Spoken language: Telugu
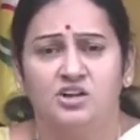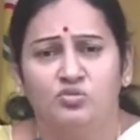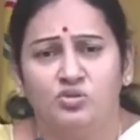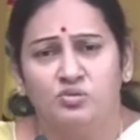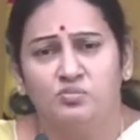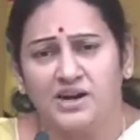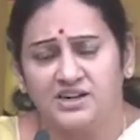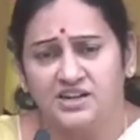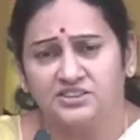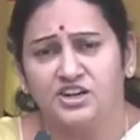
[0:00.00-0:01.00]
నువ్వు
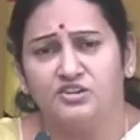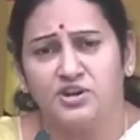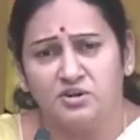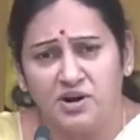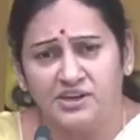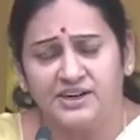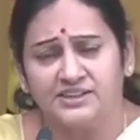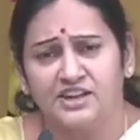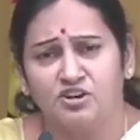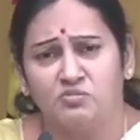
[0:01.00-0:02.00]
మాట్లాడుతున్నావు ఏం
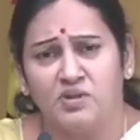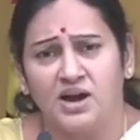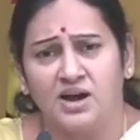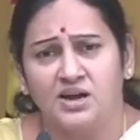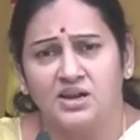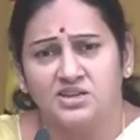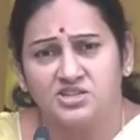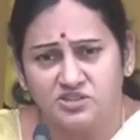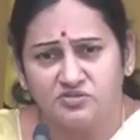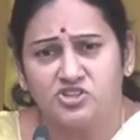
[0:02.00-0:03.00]
మాట్లాడుతున్నావమ్మా
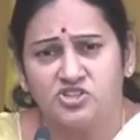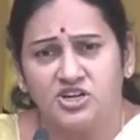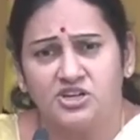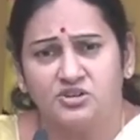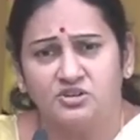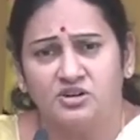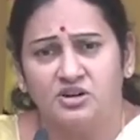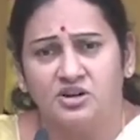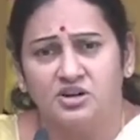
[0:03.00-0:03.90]
ఇష్టం వచ్చినట్టు